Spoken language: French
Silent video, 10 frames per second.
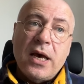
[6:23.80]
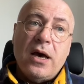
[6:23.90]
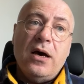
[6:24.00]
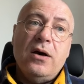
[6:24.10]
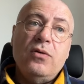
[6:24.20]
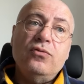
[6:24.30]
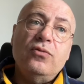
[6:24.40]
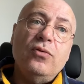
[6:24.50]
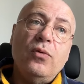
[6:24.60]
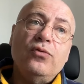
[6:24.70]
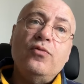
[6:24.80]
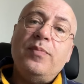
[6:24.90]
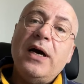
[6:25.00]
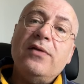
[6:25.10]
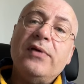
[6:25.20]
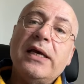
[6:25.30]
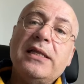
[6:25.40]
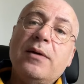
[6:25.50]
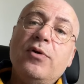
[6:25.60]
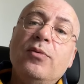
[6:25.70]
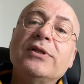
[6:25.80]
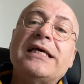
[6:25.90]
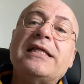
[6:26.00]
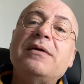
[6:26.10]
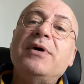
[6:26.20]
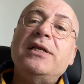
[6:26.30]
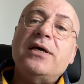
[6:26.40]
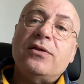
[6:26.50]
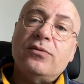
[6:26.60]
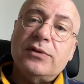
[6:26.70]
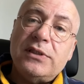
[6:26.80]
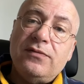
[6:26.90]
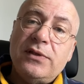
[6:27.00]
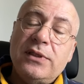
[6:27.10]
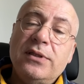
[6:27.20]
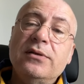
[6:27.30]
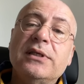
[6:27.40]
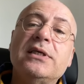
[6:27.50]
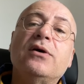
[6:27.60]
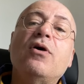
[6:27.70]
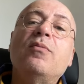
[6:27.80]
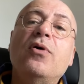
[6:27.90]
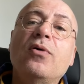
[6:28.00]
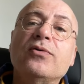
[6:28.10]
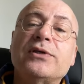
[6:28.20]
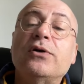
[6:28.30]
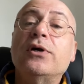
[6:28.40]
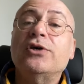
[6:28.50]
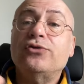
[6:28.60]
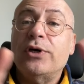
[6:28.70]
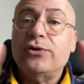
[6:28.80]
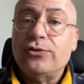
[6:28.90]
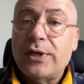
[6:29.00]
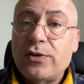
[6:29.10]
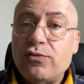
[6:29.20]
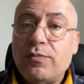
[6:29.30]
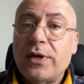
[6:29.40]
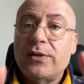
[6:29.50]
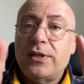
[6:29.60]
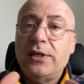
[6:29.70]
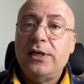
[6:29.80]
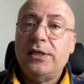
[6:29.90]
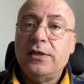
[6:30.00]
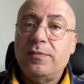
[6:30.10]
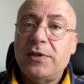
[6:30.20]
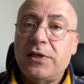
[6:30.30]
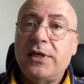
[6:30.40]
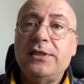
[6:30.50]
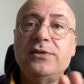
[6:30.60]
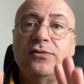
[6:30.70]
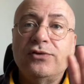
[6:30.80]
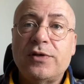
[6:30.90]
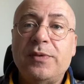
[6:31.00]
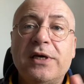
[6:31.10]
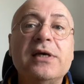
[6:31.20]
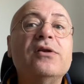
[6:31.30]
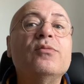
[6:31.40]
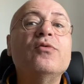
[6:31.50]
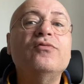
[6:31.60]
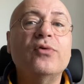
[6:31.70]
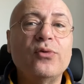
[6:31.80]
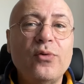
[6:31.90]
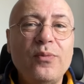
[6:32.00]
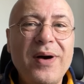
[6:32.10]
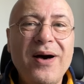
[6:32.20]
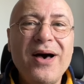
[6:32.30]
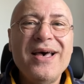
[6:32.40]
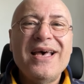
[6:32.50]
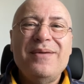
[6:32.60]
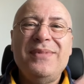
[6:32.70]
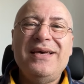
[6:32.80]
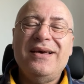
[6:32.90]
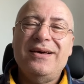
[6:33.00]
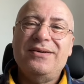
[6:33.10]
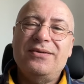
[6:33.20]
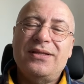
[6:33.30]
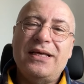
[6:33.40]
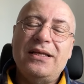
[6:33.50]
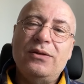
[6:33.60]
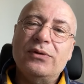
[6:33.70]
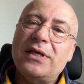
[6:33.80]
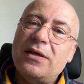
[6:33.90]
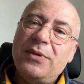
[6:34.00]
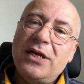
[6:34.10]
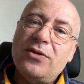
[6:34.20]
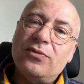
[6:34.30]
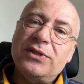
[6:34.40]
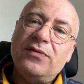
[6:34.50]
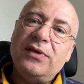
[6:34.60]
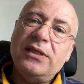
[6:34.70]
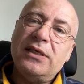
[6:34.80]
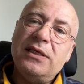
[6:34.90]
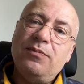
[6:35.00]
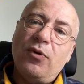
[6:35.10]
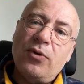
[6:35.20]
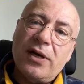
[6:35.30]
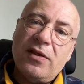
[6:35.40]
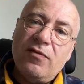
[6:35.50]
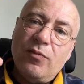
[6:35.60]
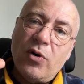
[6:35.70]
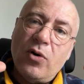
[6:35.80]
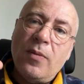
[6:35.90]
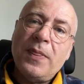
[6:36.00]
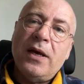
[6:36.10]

euh, où on nous parle véritablement des émanations divines qui commencent, alors là je, résume, hein, s'il y a des spécialistes, j'espère qu'ils ne me vendront pas, mais euh, c'est donc des émanations divines qui progressivement